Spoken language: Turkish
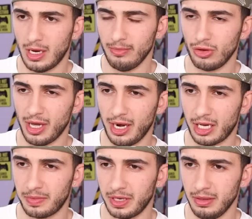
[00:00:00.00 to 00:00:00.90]
Hamburger
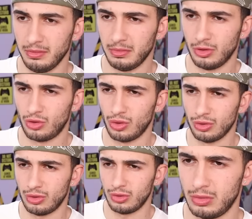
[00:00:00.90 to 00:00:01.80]
ekmeği,
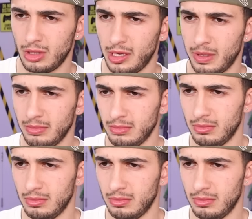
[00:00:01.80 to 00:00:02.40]
sos, tamam